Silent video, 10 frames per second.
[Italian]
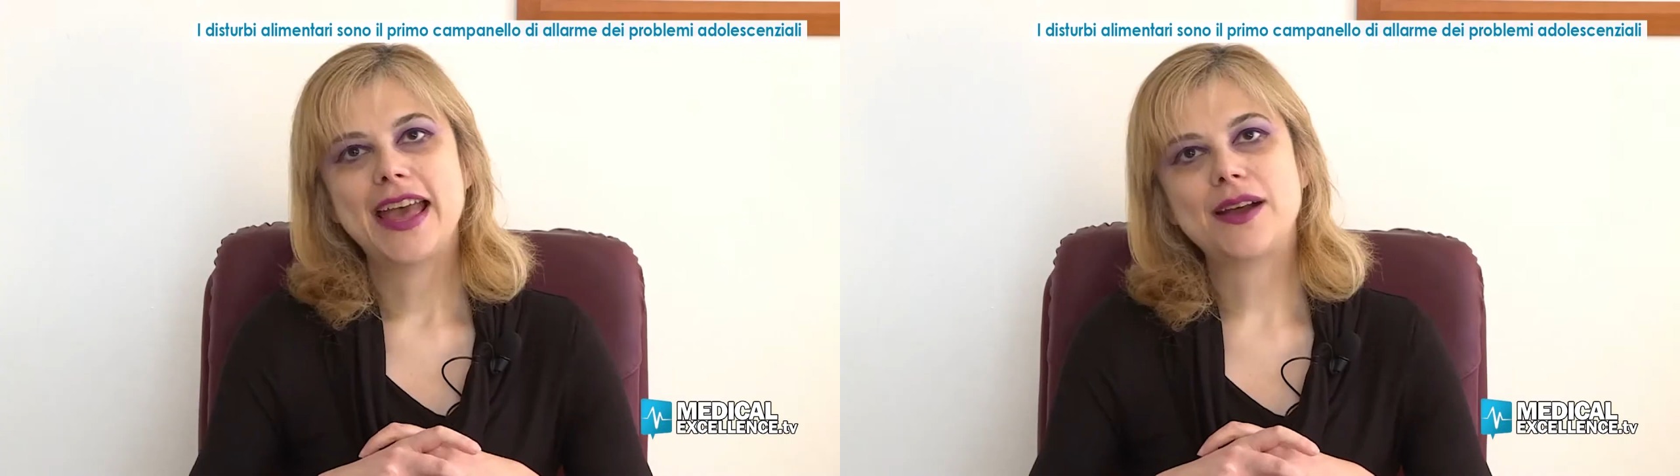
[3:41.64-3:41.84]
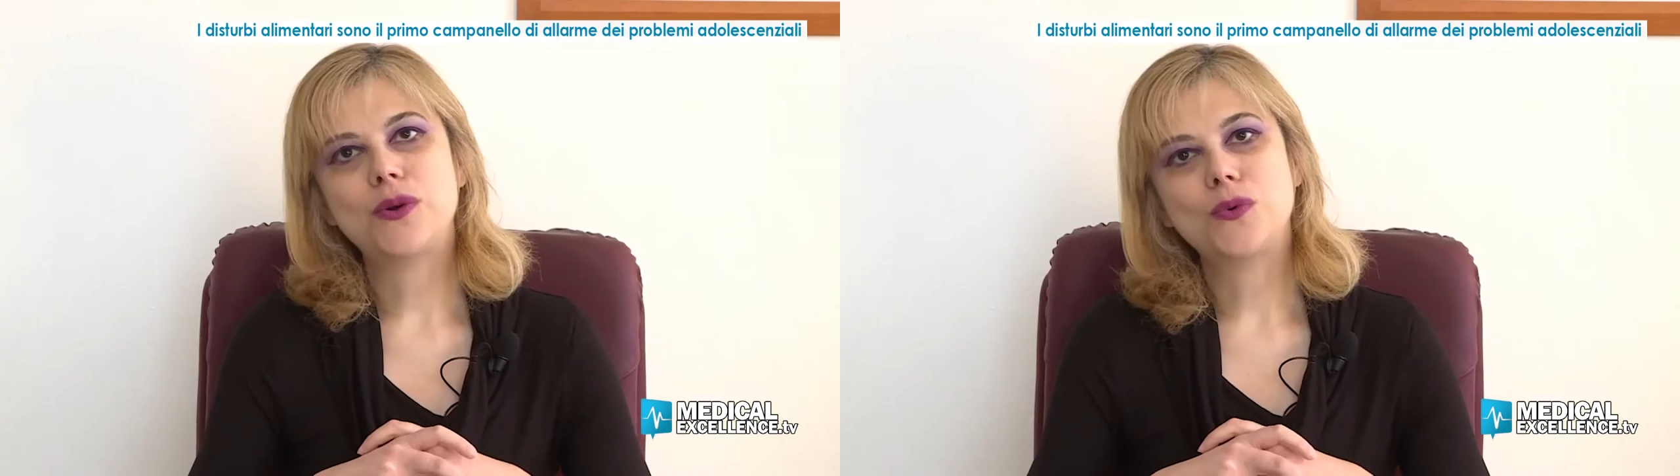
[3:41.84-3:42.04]

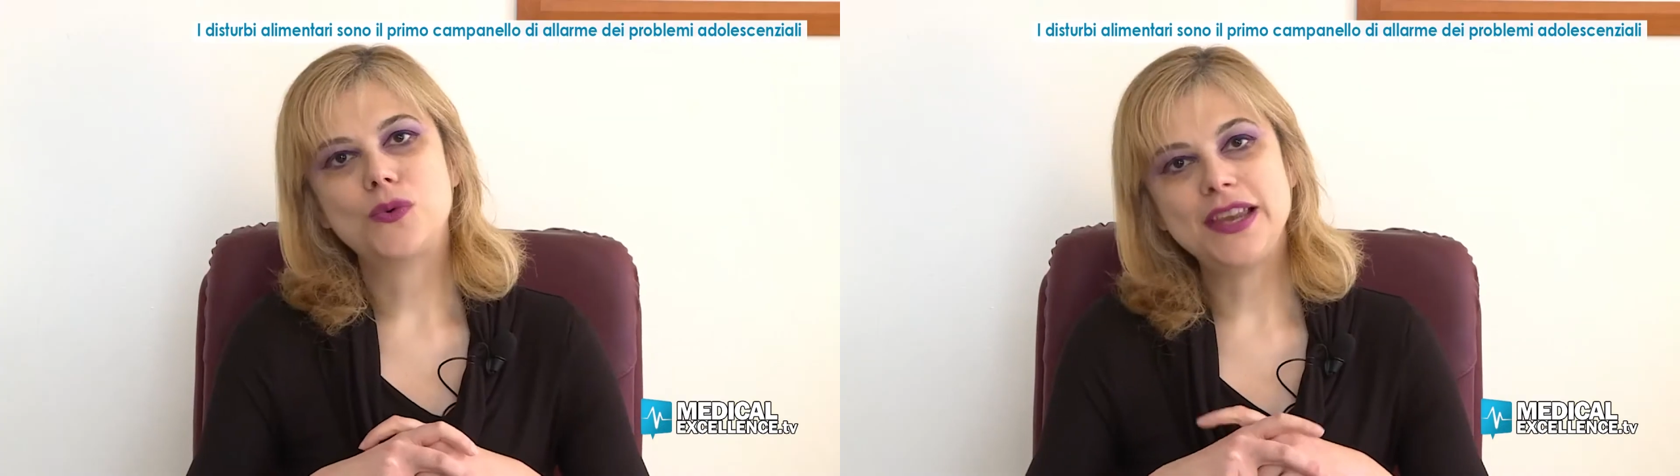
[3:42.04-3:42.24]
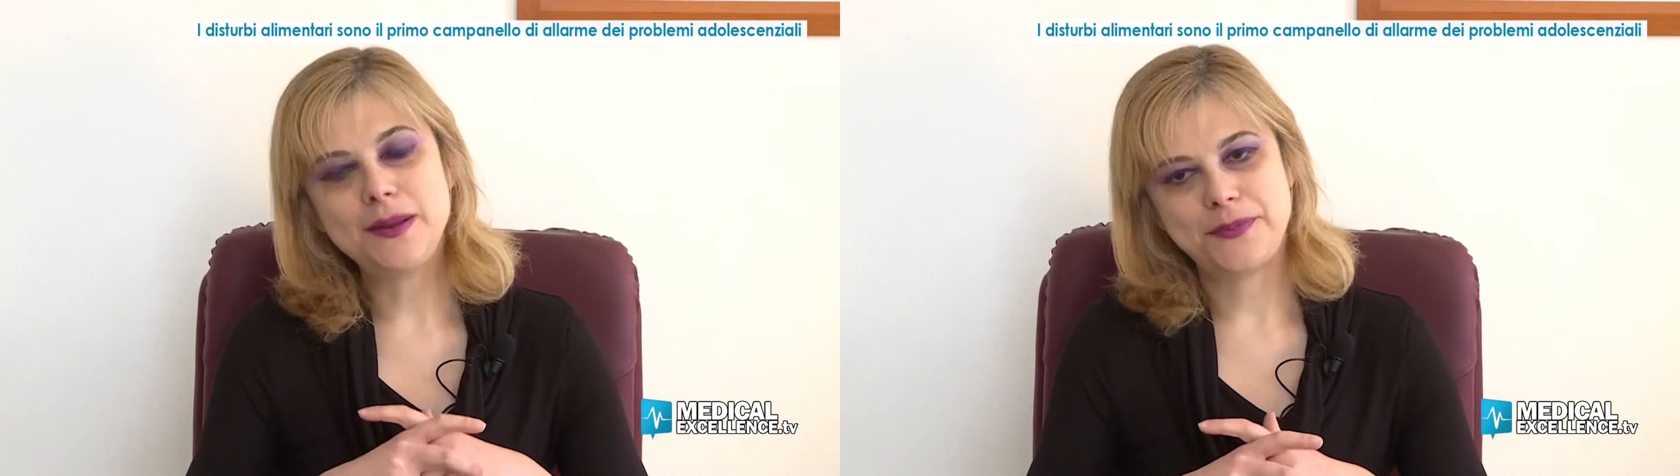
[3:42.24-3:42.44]
e
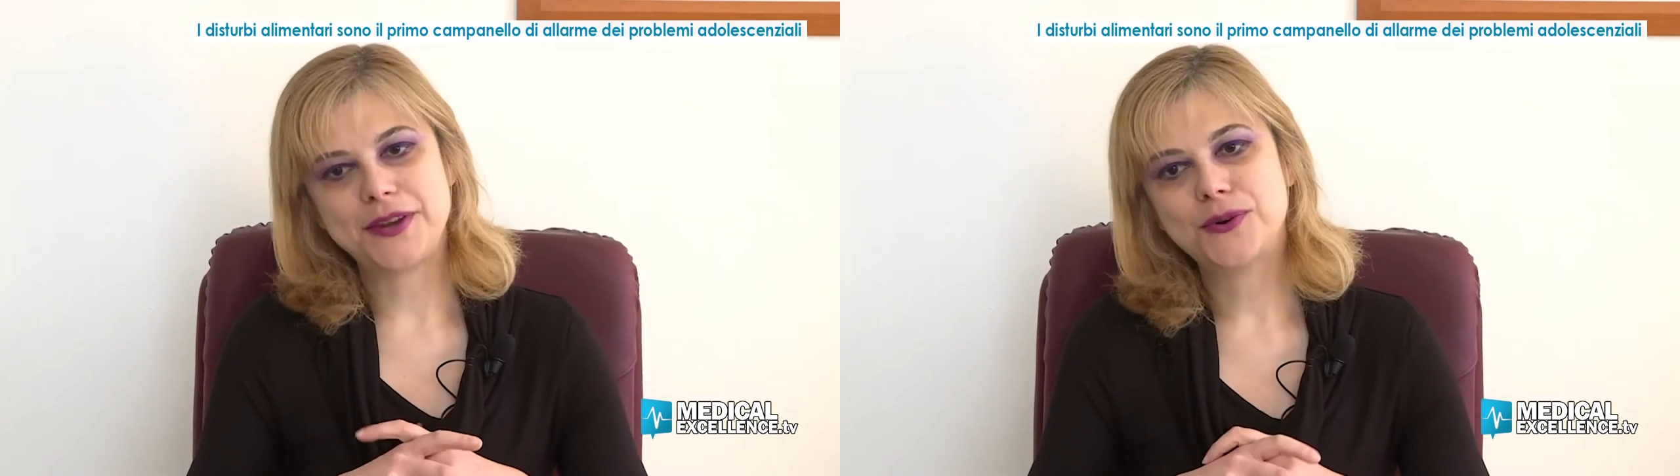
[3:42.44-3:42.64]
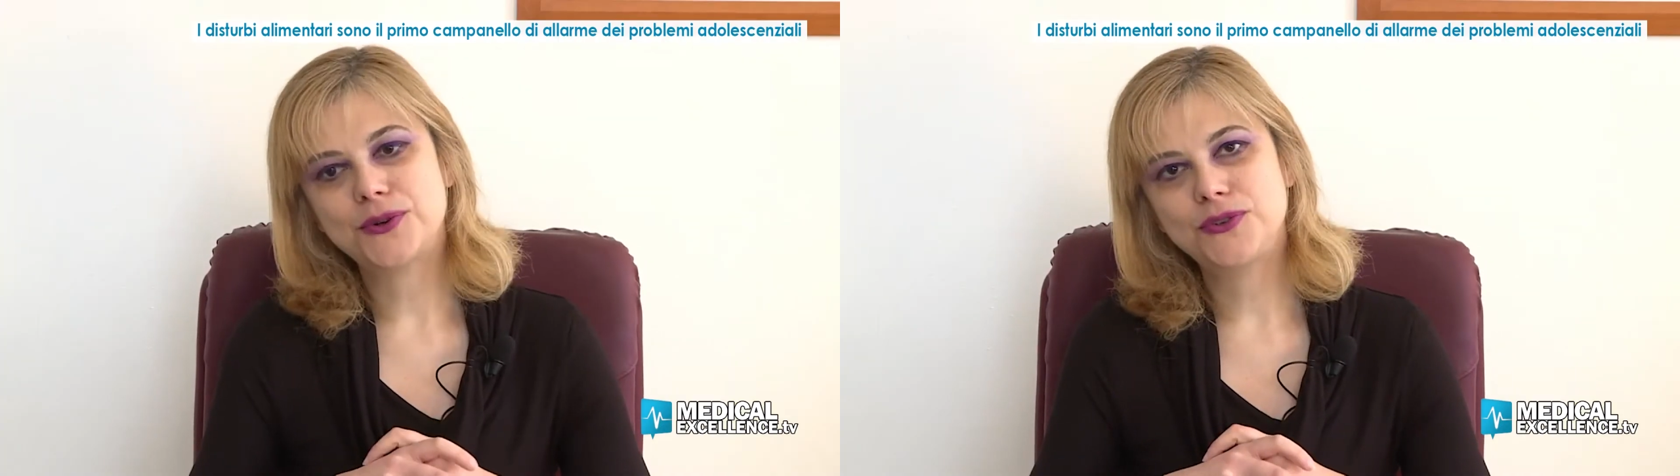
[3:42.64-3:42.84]
il
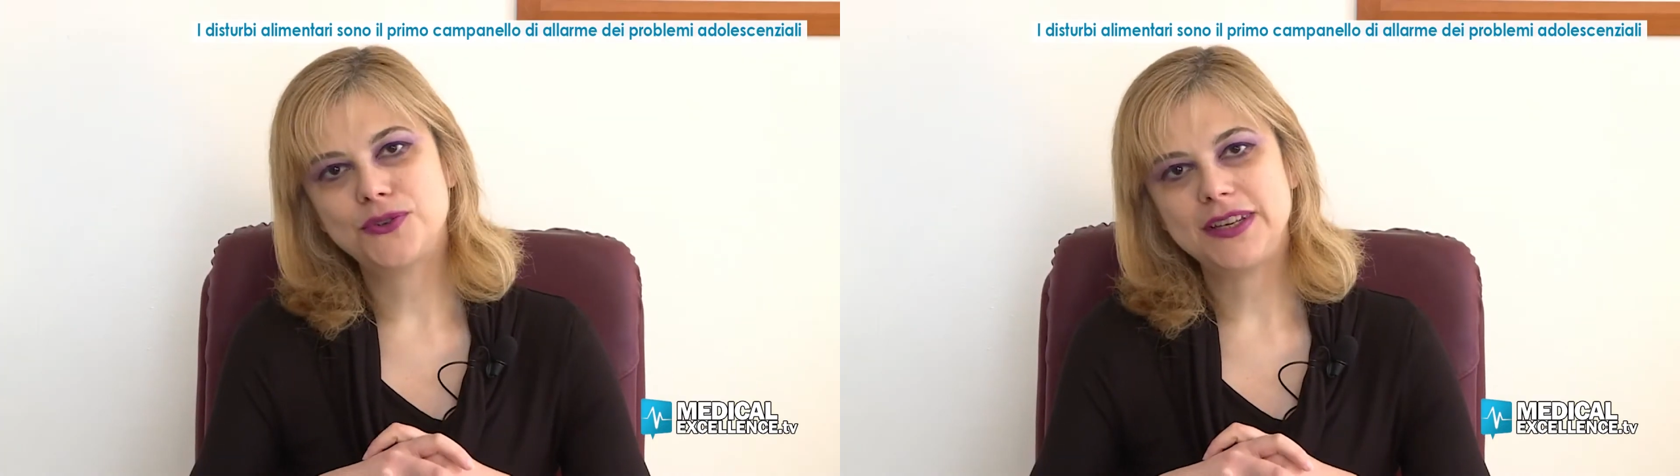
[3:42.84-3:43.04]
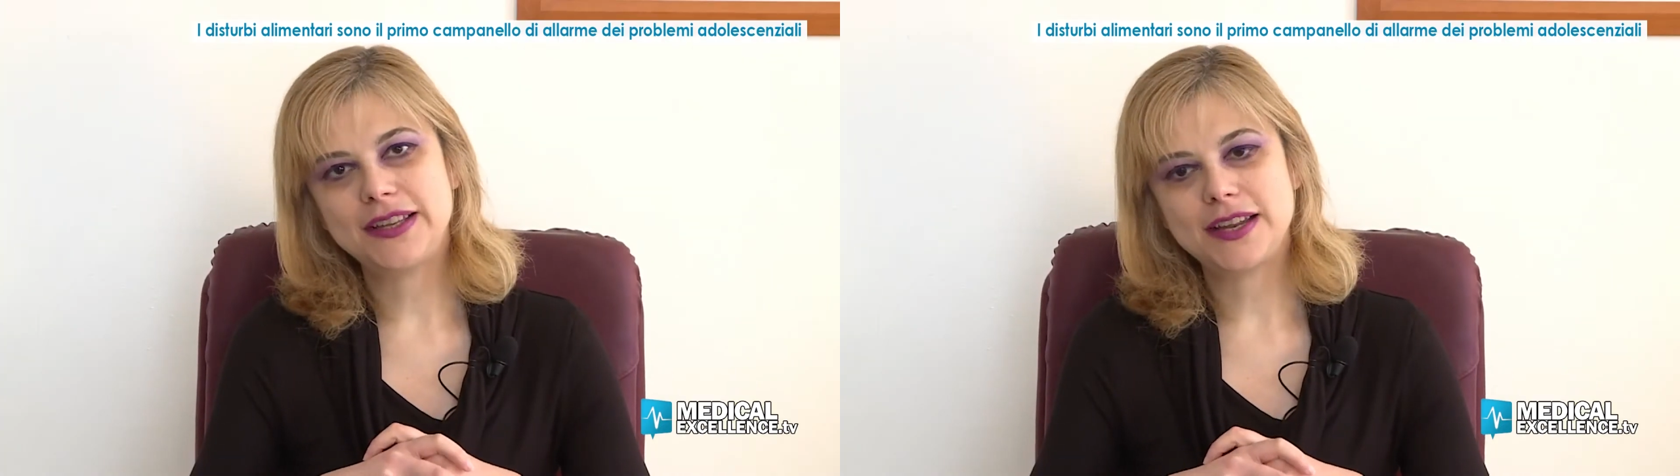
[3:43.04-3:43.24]

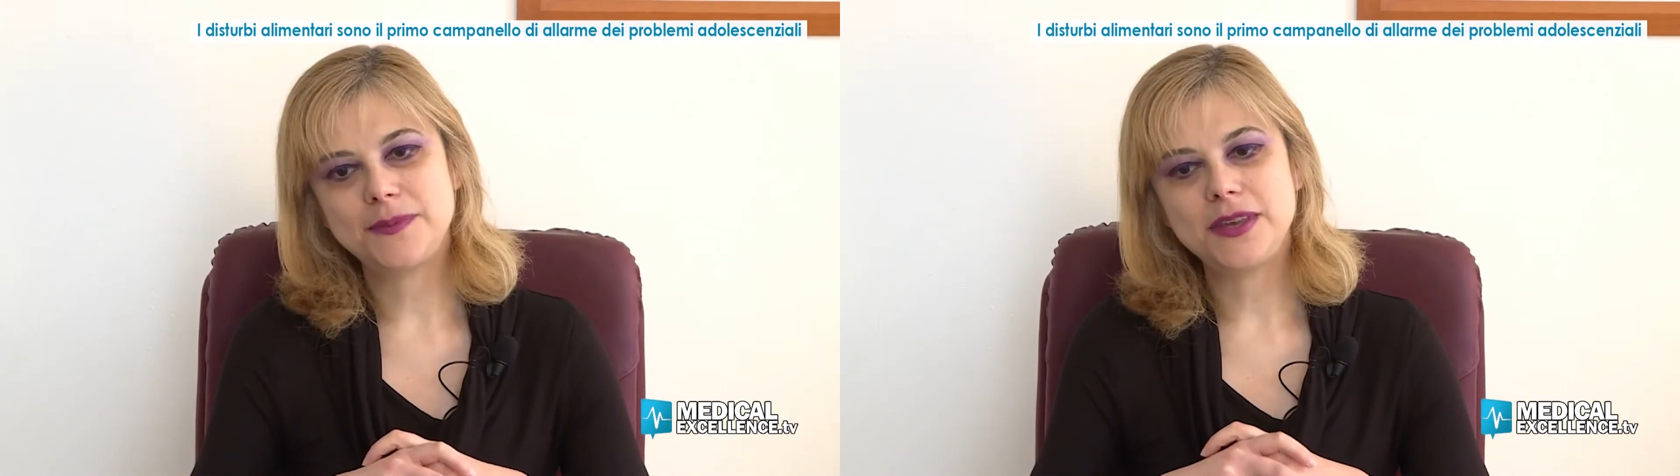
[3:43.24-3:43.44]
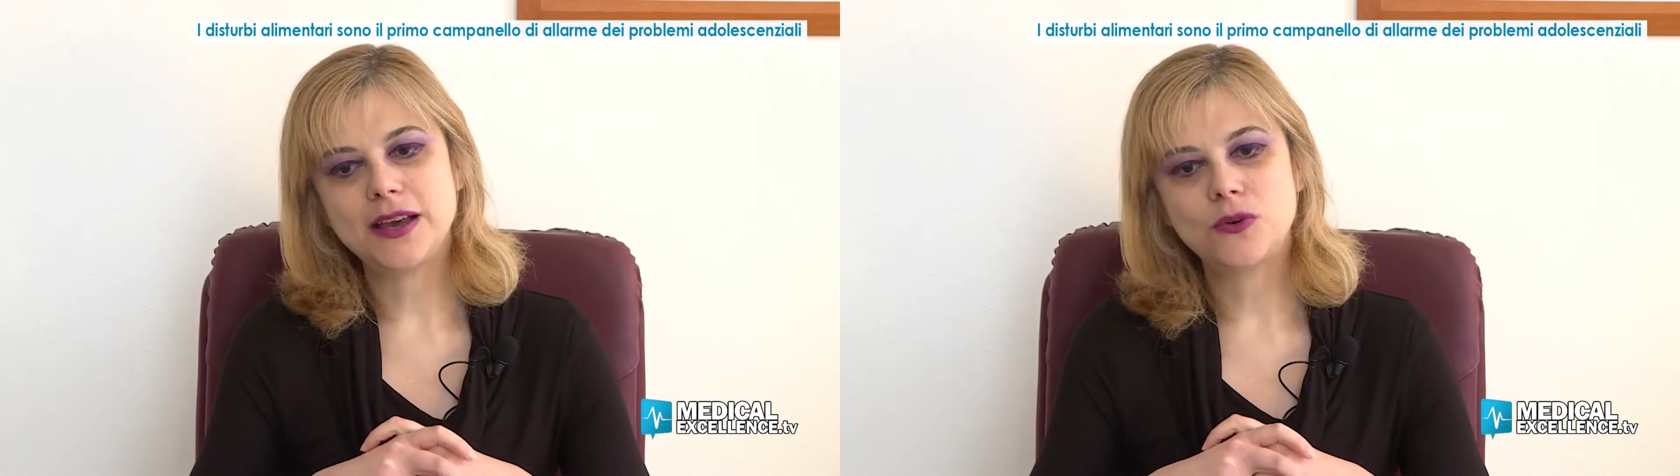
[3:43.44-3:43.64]
percorso di
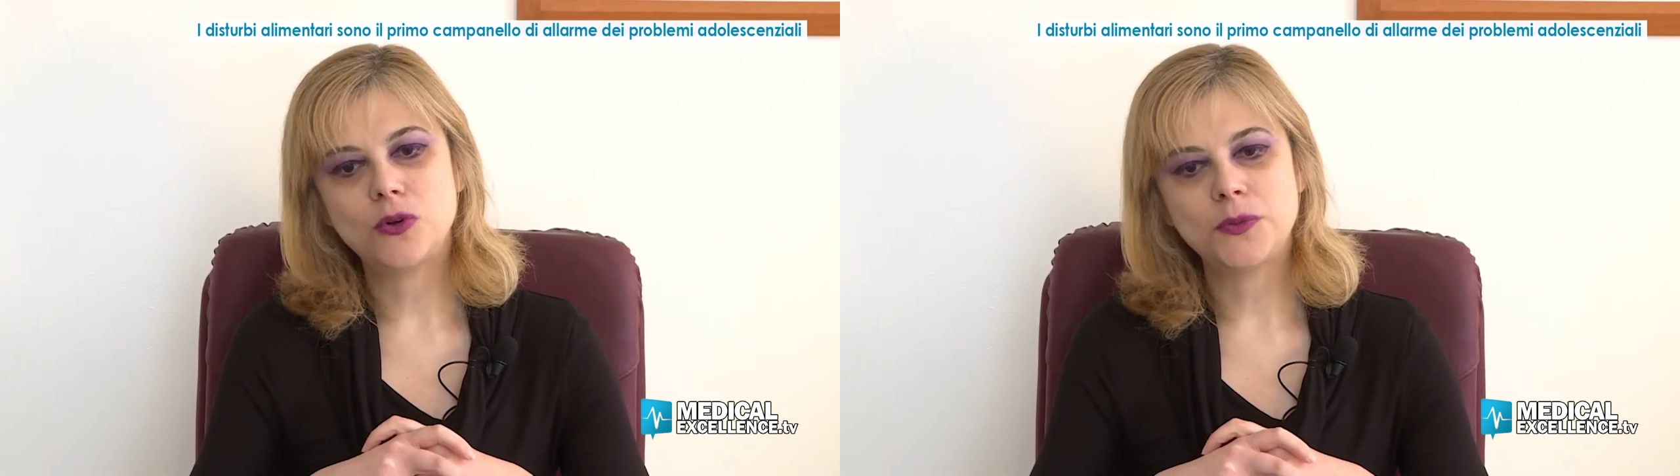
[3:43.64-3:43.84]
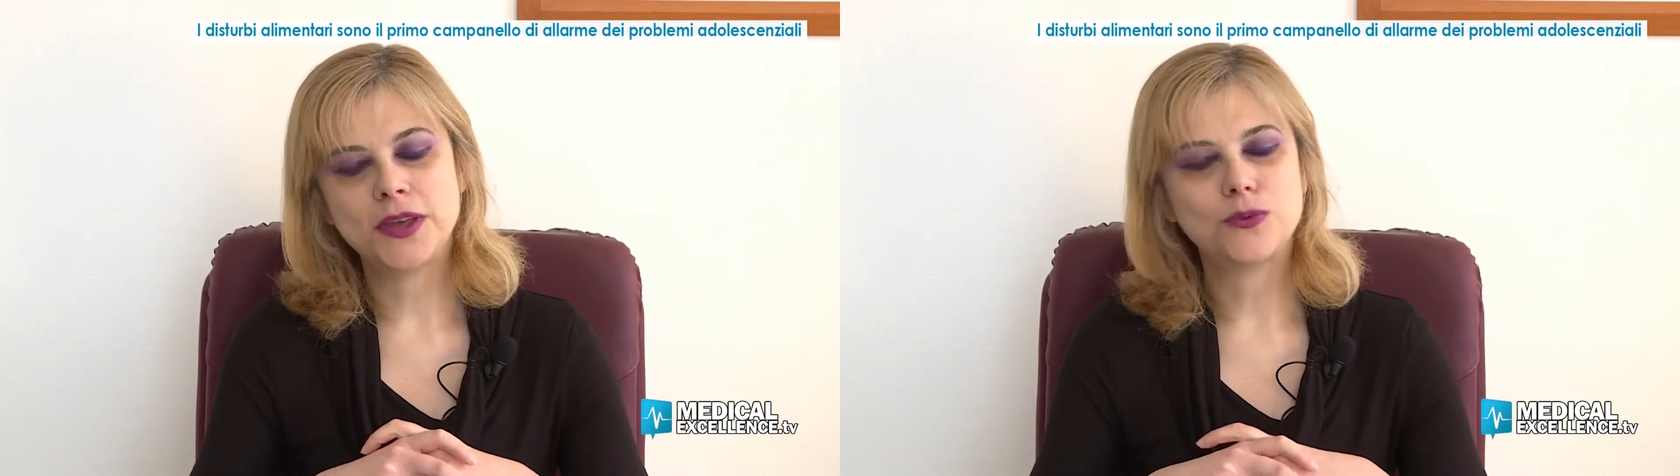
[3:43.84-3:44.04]
terapia
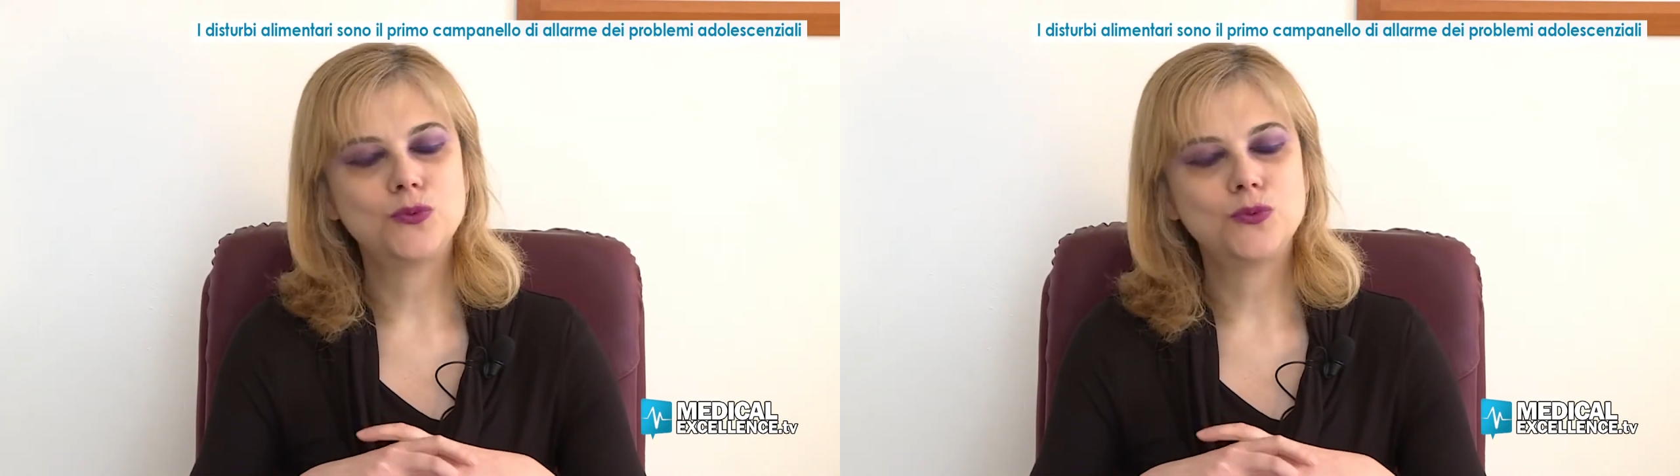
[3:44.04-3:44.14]
come